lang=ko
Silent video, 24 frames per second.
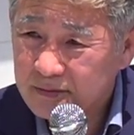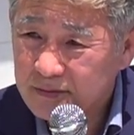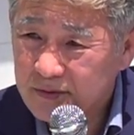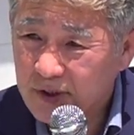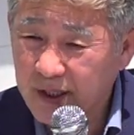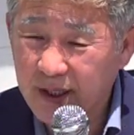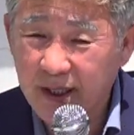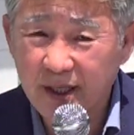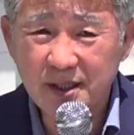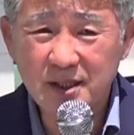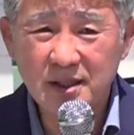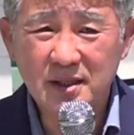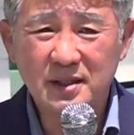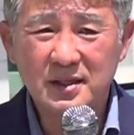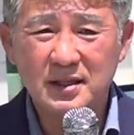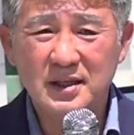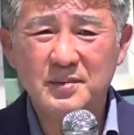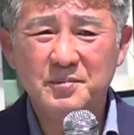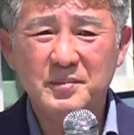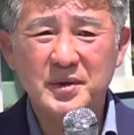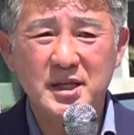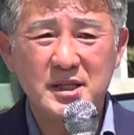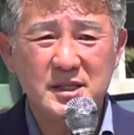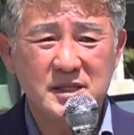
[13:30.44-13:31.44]
네,
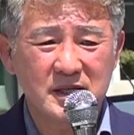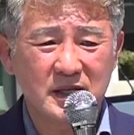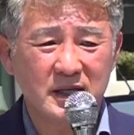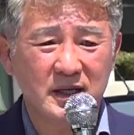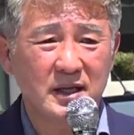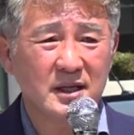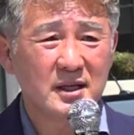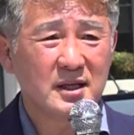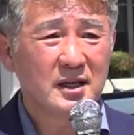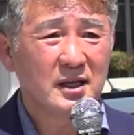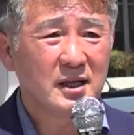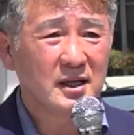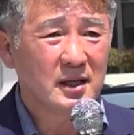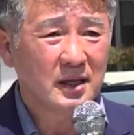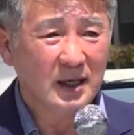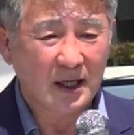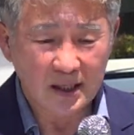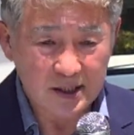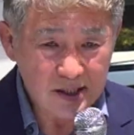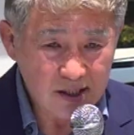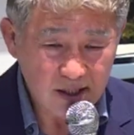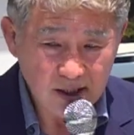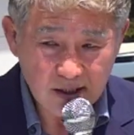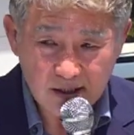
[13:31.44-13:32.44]
이미 이제
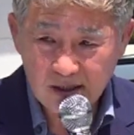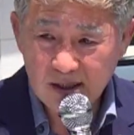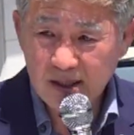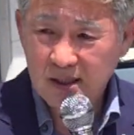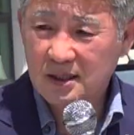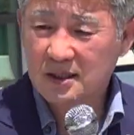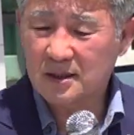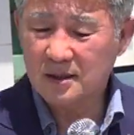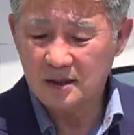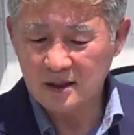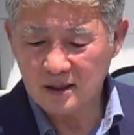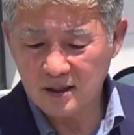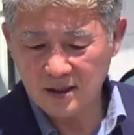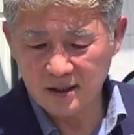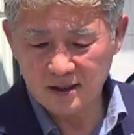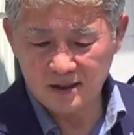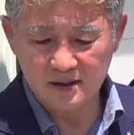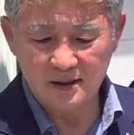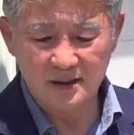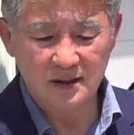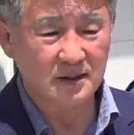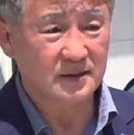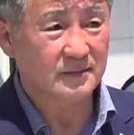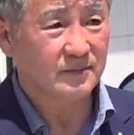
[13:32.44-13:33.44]
아직
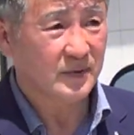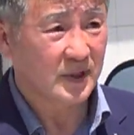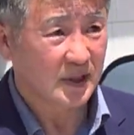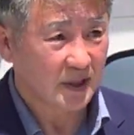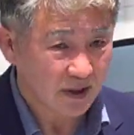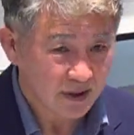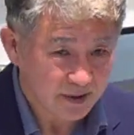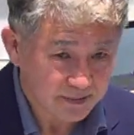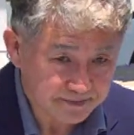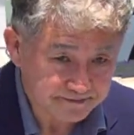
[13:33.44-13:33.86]
네.